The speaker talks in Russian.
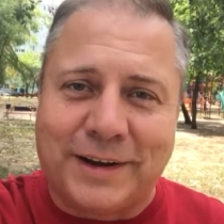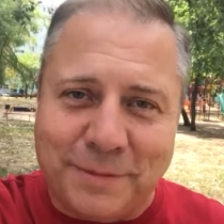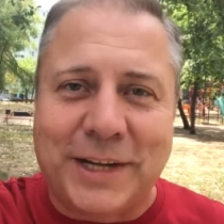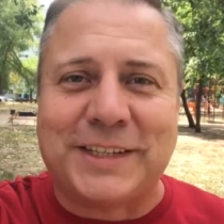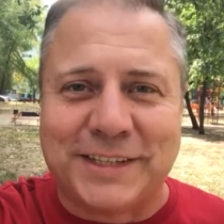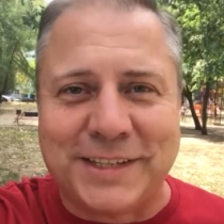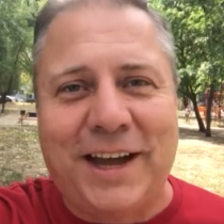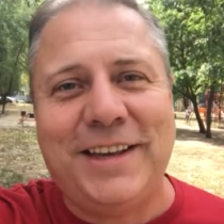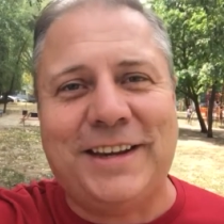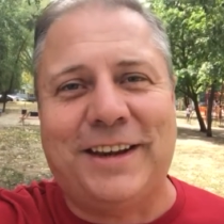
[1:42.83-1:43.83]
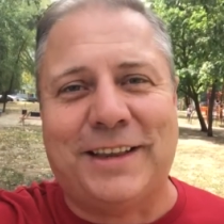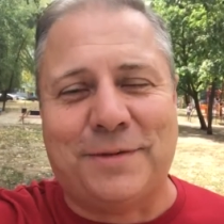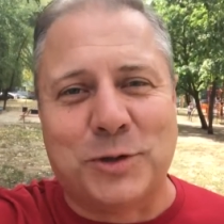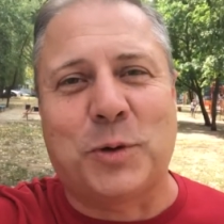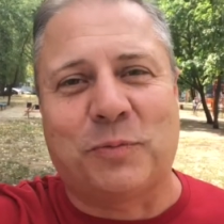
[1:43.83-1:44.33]
хватит знаний для
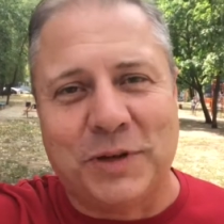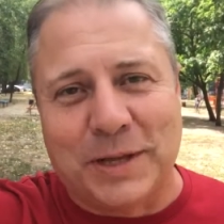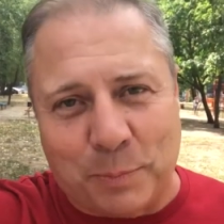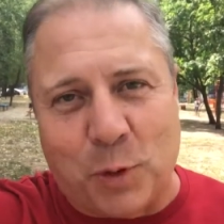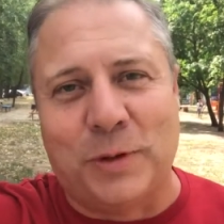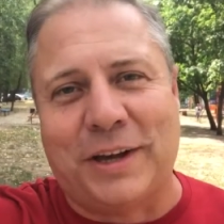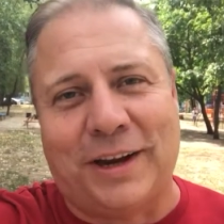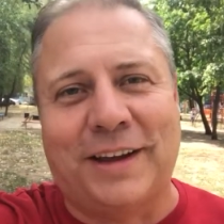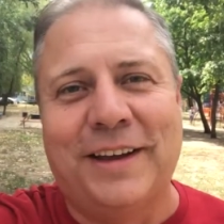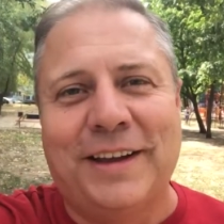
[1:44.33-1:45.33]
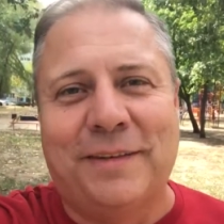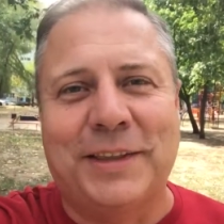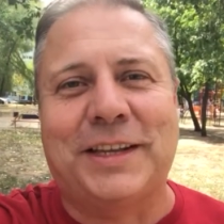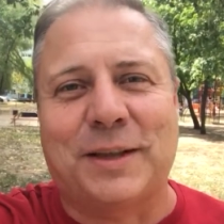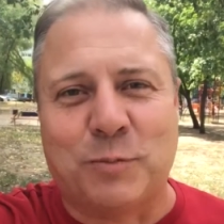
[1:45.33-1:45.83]
того, чтобы вы дополнили
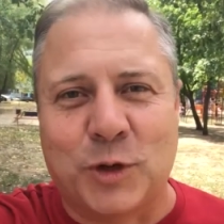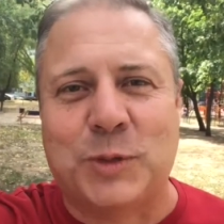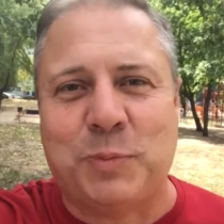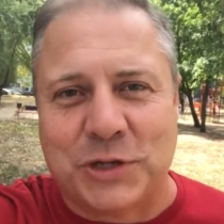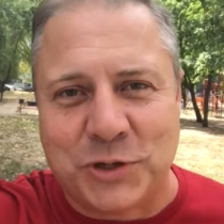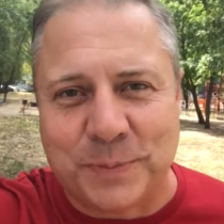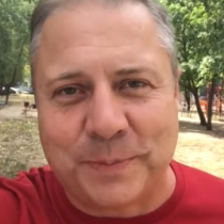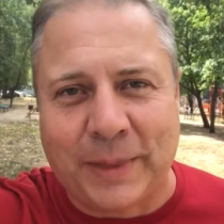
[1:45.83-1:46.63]
вот этот мой спич.